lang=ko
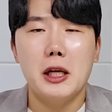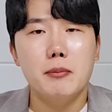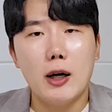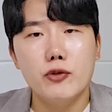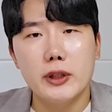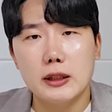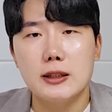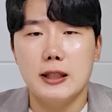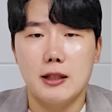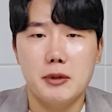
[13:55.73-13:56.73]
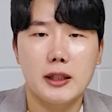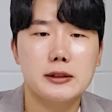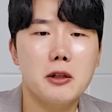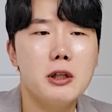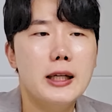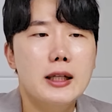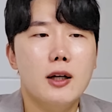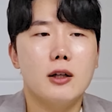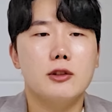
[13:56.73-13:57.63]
파운드리는 그 이하입니다. 그래서 어,